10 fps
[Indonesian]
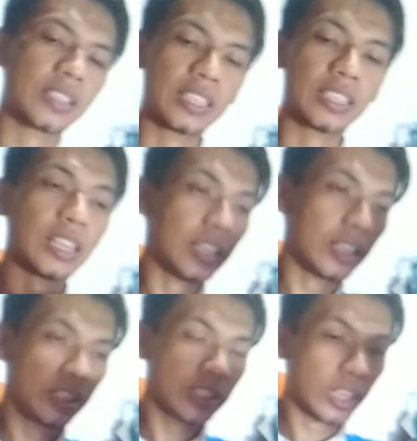
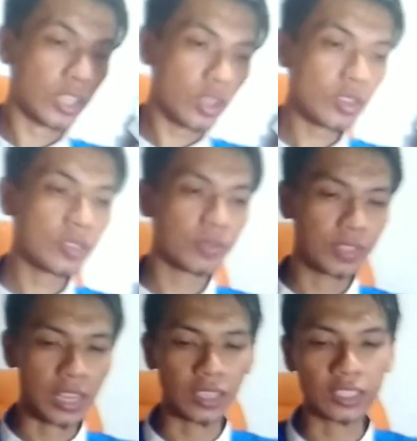kita disendok
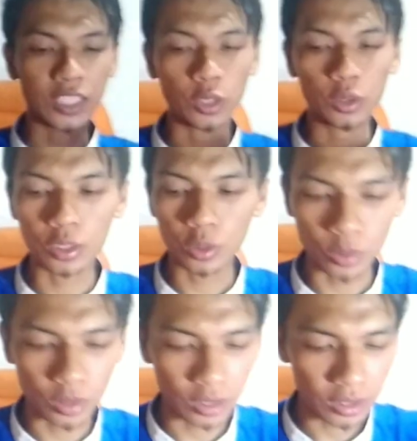dan diseduh itu
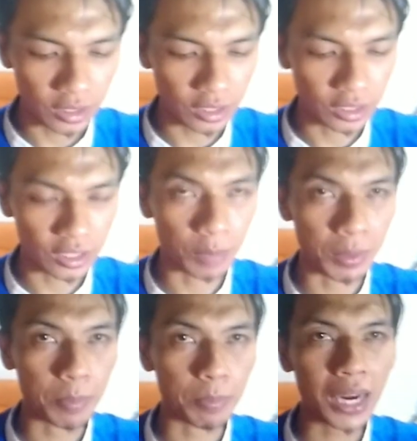eh,
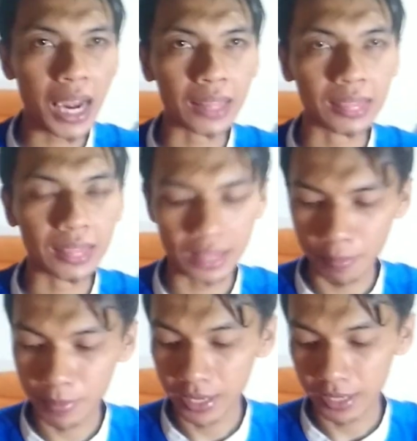lebih pekat
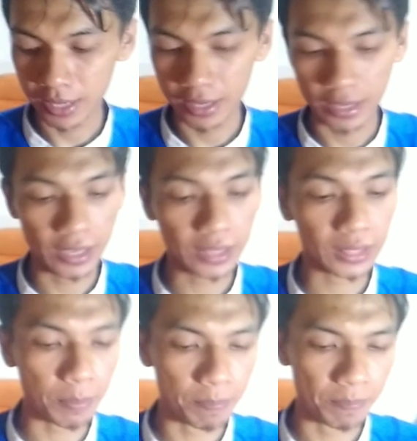lebih
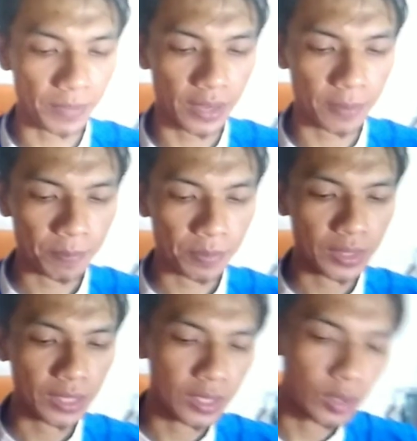hitam ya
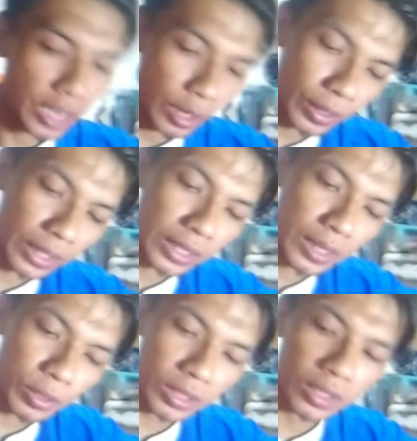dari warnanya
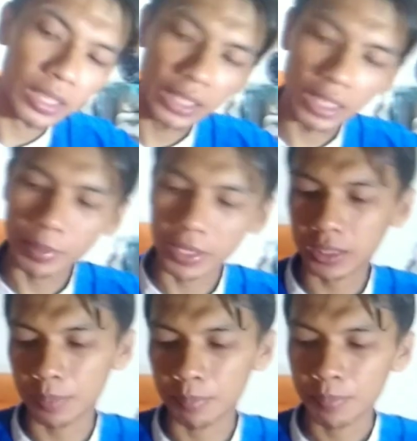pun kelihatan lebih
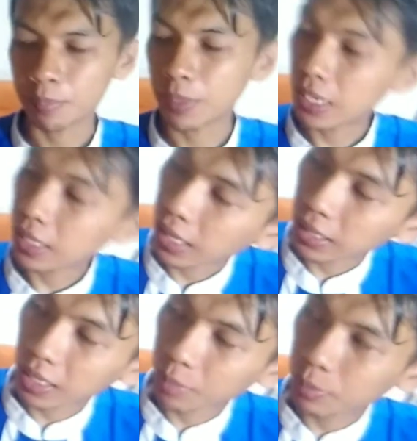hitam beda dengan
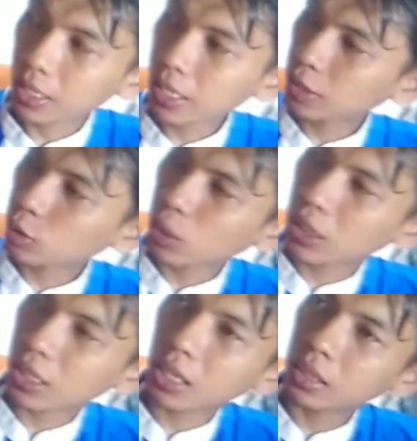arabica ya
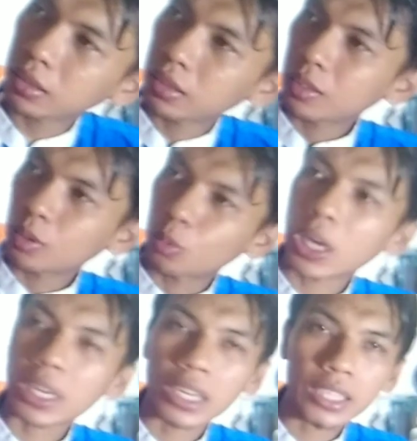sesuai dengan
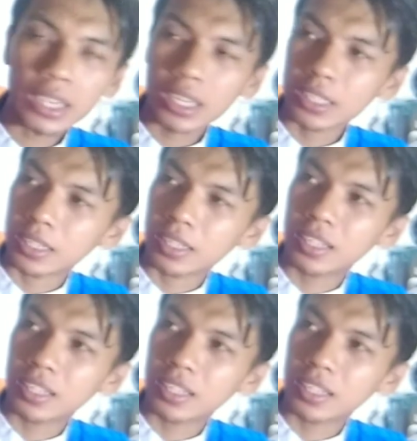warnanya kali ya